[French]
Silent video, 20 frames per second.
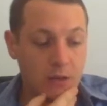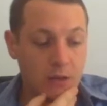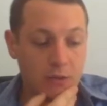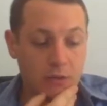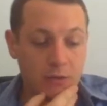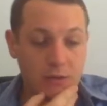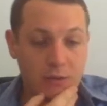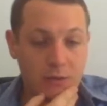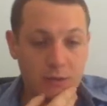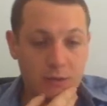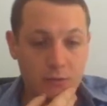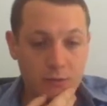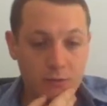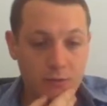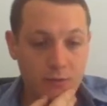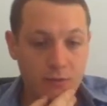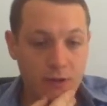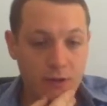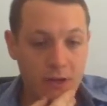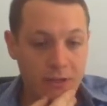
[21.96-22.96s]
dans ces deux
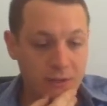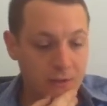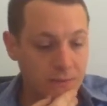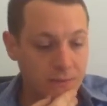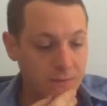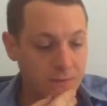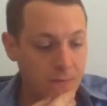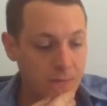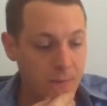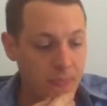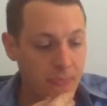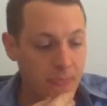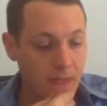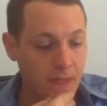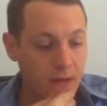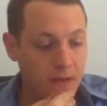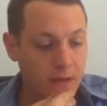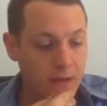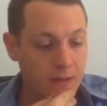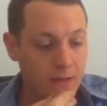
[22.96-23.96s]
ouvrages.
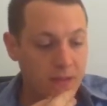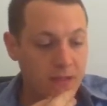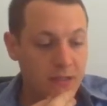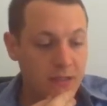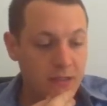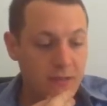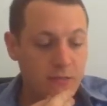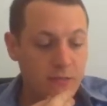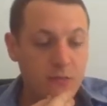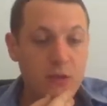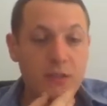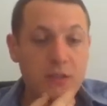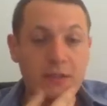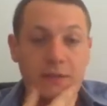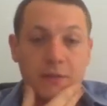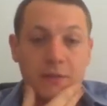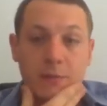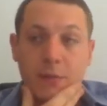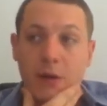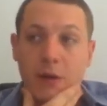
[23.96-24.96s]
Euh, si vous les
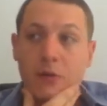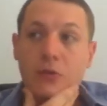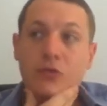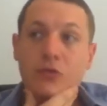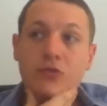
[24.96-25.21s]
avez pas lus,